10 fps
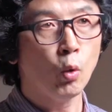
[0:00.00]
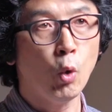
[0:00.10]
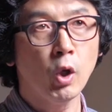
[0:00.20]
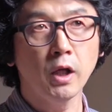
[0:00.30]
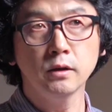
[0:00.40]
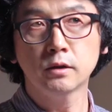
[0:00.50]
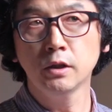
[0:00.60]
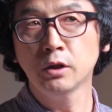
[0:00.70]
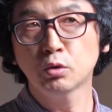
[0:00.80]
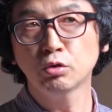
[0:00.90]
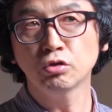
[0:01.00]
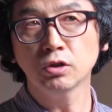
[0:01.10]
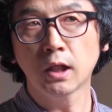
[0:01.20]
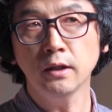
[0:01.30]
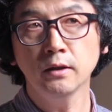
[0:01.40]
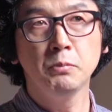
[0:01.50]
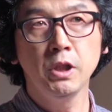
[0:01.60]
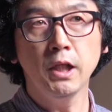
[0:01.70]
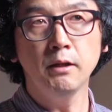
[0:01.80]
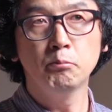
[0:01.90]
고개를 들리는 그 순간
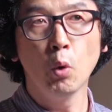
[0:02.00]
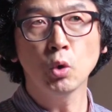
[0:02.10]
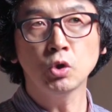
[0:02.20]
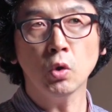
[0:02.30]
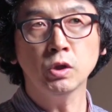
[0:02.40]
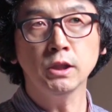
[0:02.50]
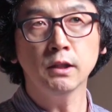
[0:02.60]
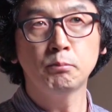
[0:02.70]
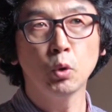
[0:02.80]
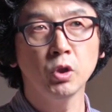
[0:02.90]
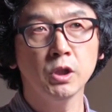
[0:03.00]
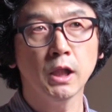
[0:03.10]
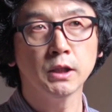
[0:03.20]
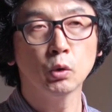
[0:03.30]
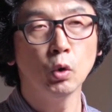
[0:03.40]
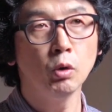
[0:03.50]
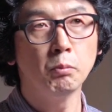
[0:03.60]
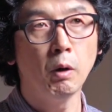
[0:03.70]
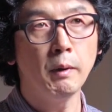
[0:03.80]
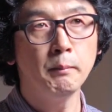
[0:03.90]
미래의 목적지가 보이는 게 아니고
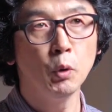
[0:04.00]
뭐만